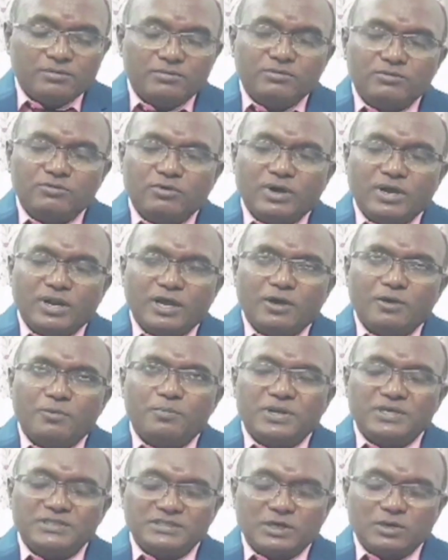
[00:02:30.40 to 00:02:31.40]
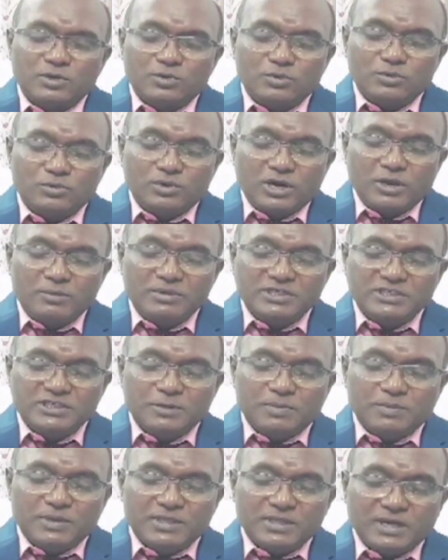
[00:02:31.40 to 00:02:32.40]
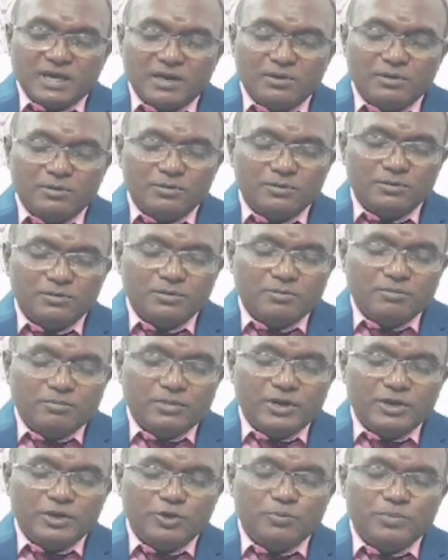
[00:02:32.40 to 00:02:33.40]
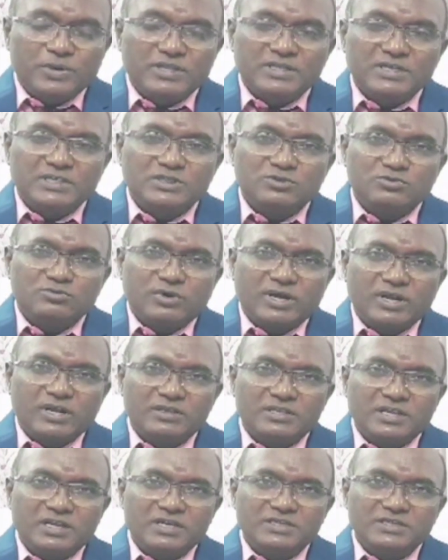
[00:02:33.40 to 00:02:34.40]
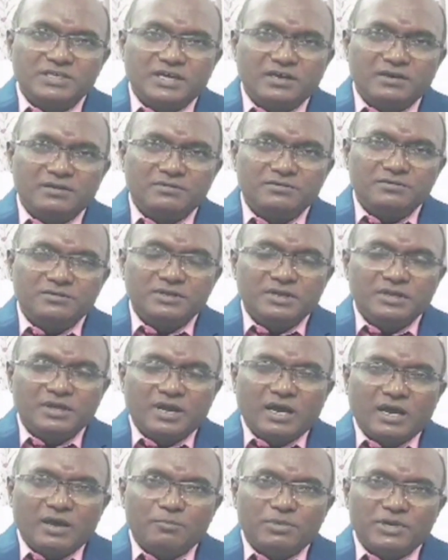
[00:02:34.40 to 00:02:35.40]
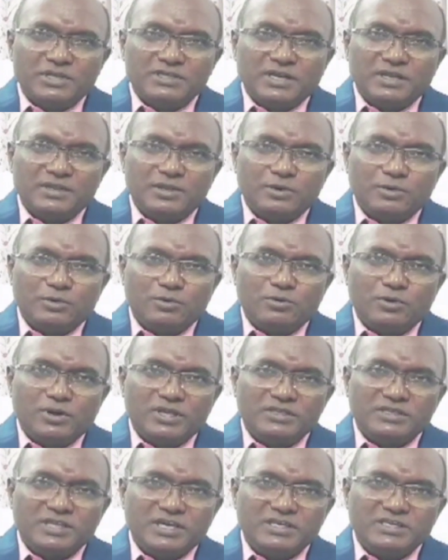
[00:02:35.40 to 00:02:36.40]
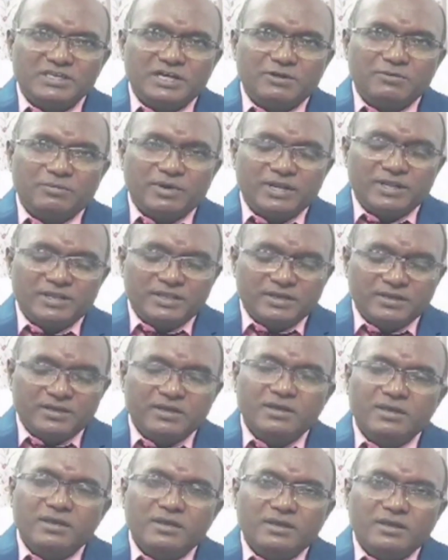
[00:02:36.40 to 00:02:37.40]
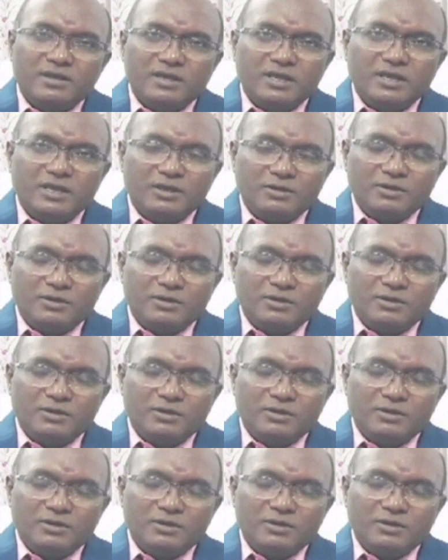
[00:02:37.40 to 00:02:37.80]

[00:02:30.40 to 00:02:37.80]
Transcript: ద్వారా ప్రజలకు లభించే పథకాలను మరియు ప్రదర్శన ద్వారా తెలియజేయాలని ప్రజలందరికీ కూడా తెలియజేయటమైనది ఈ